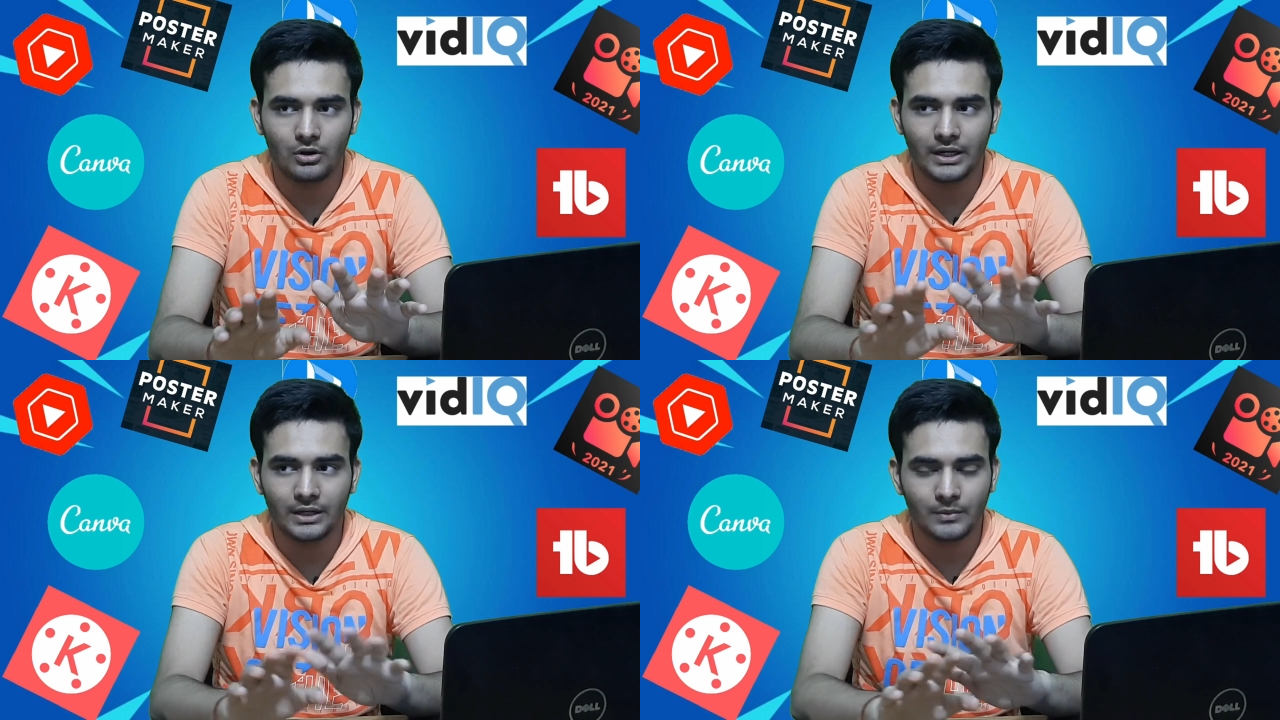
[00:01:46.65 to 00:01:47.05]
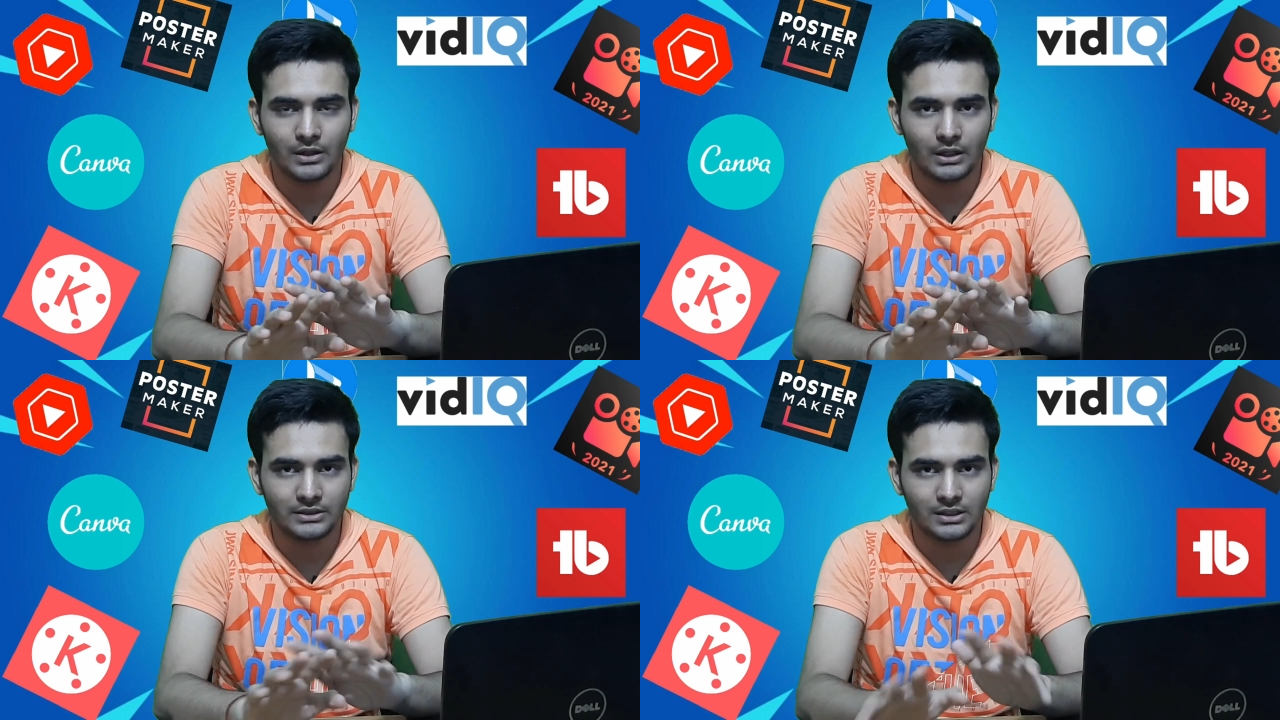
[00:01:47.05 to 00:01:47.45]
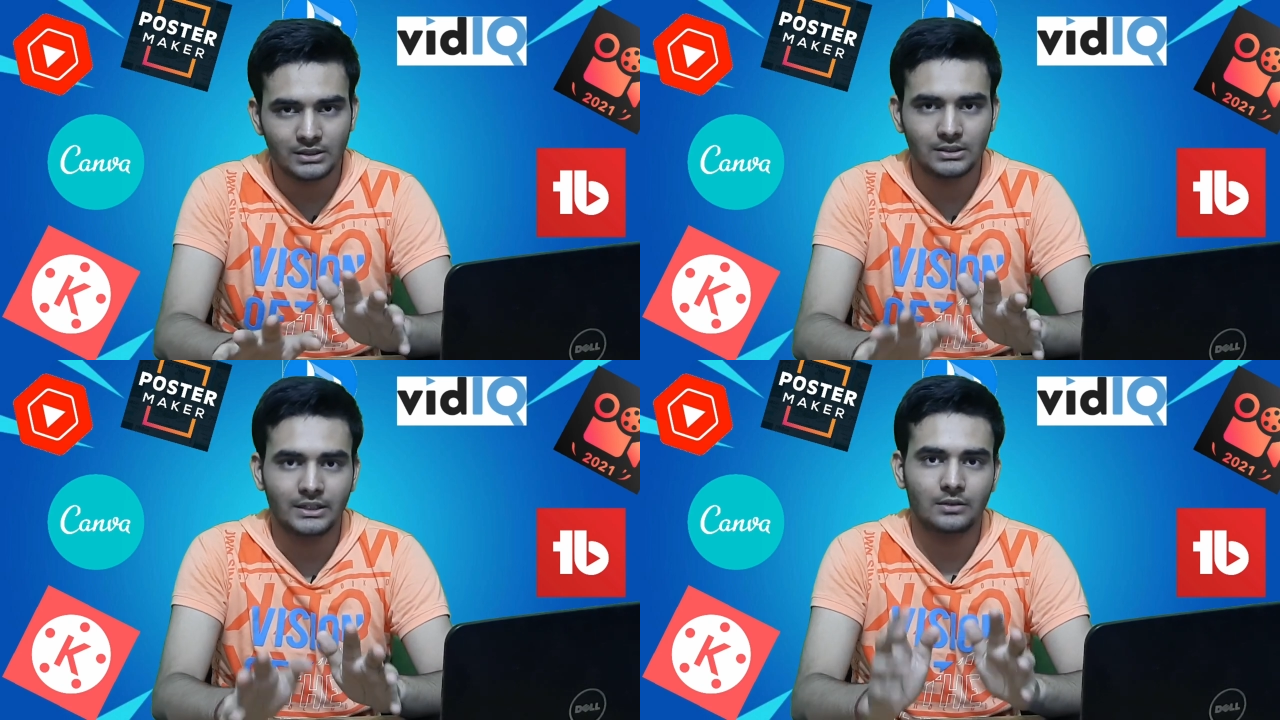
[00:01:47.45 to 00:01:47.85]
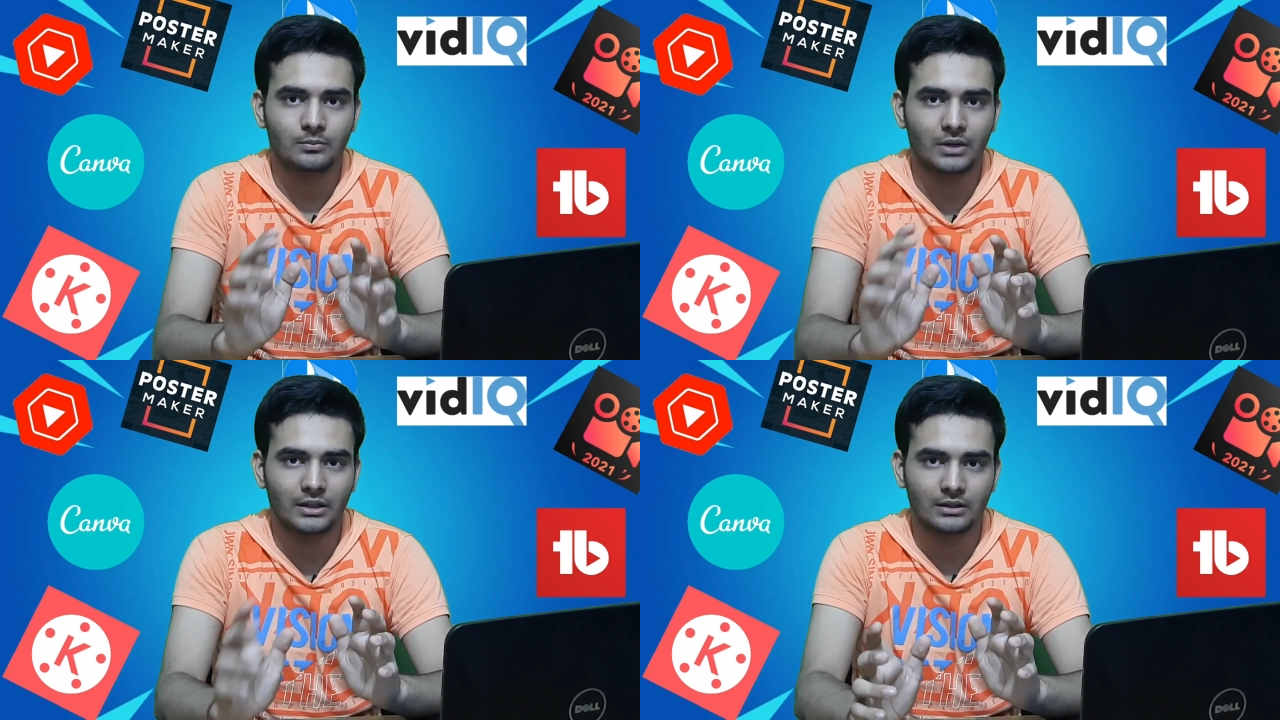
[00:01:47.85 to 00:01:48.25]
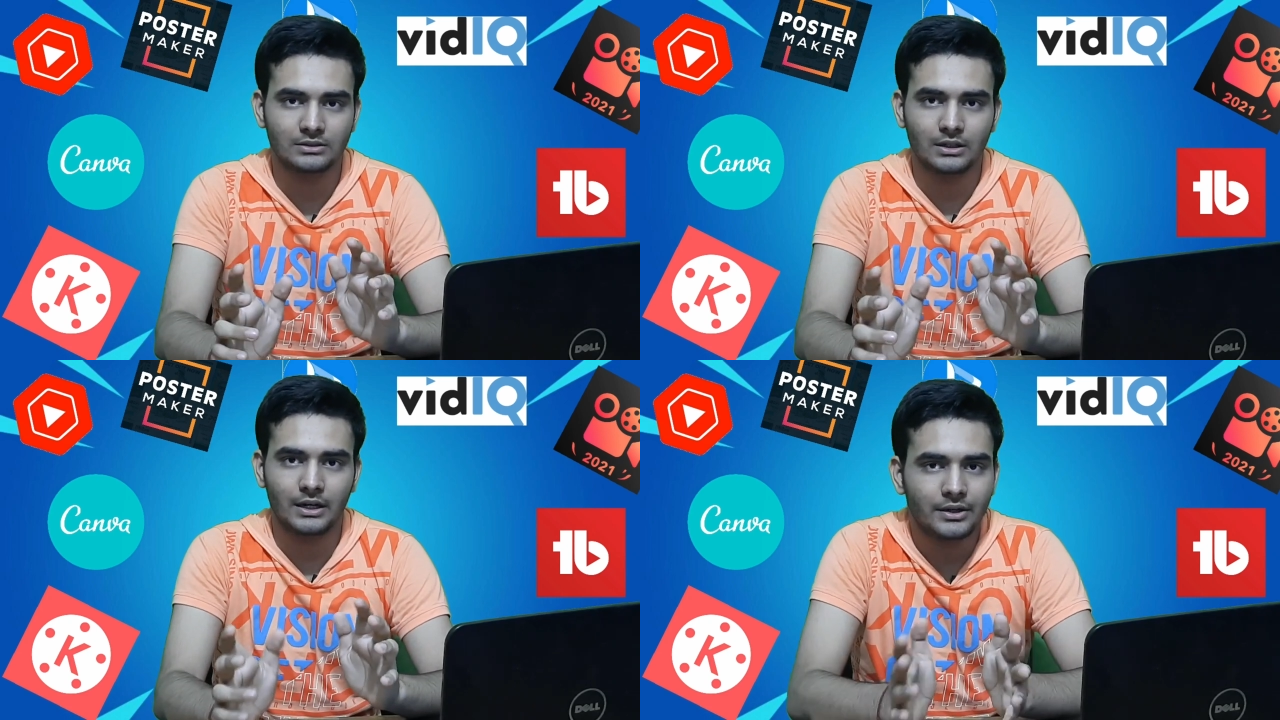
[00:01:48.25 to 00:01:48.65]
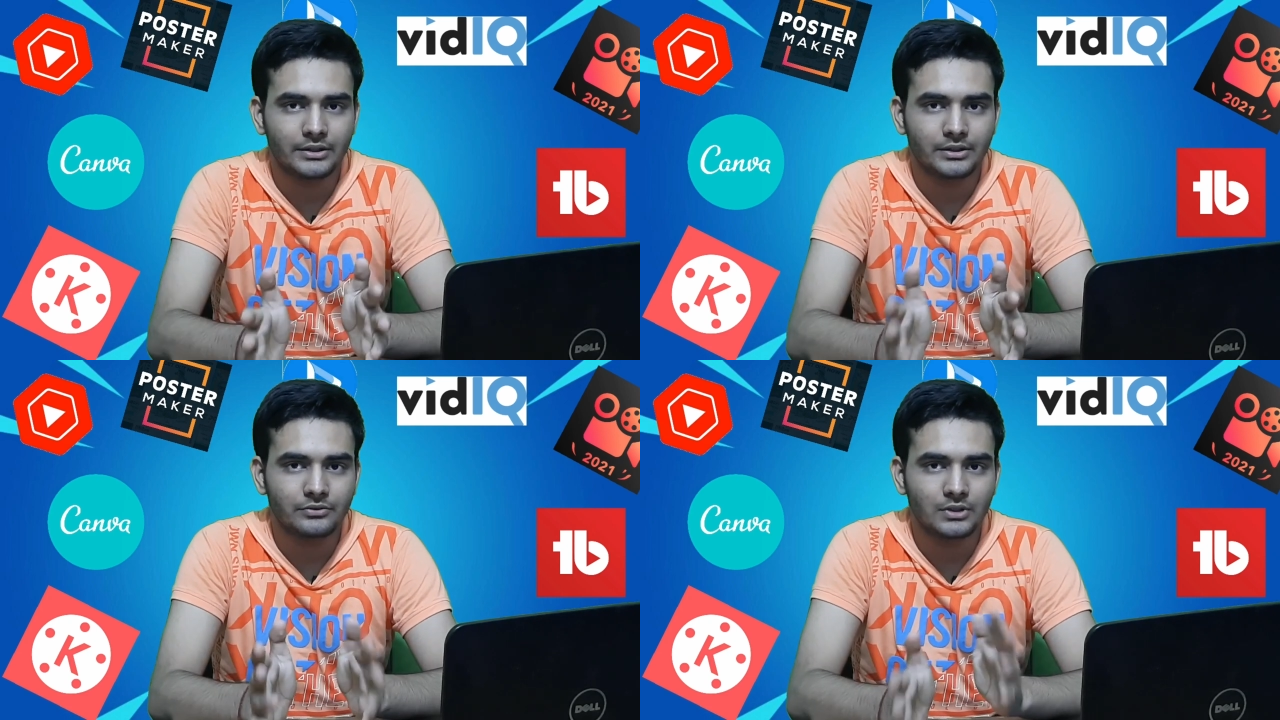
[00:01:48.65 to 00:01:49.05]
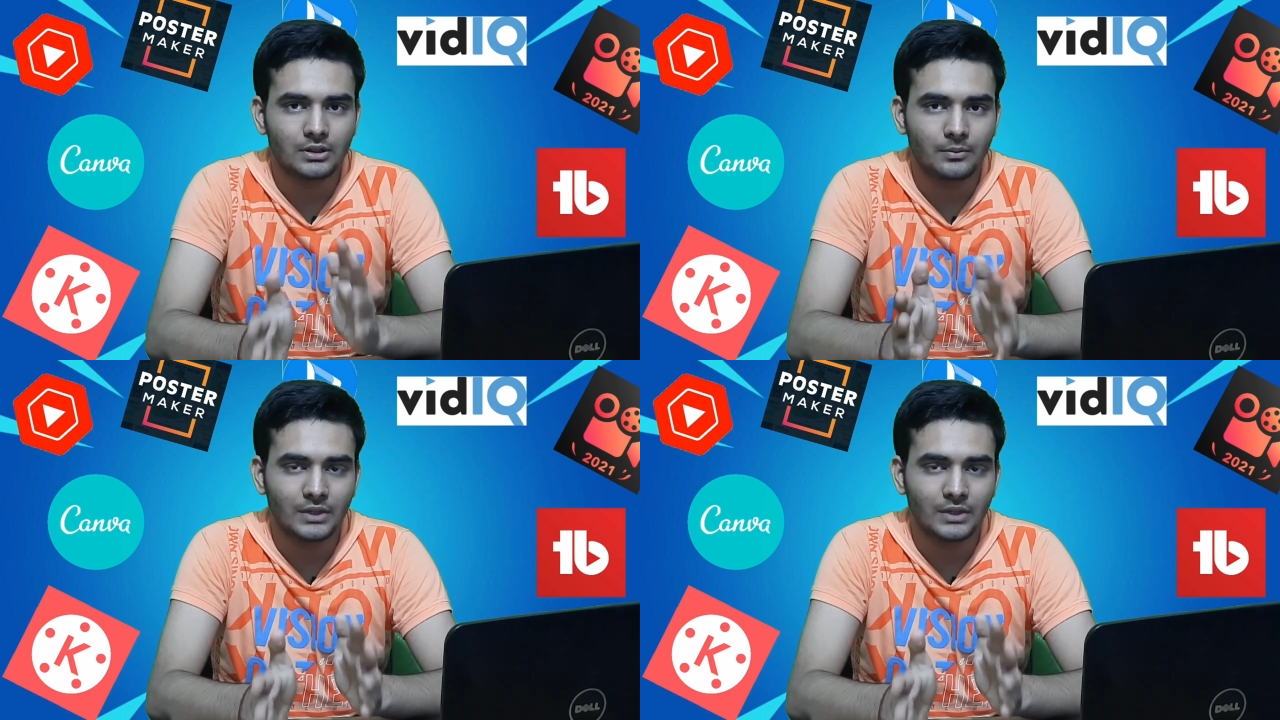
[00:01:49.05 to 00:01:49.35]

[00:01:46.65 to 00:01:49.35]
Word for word: और एक मतलब अच्छा सा एक बढ़िया सा एट्रेक्टिव सा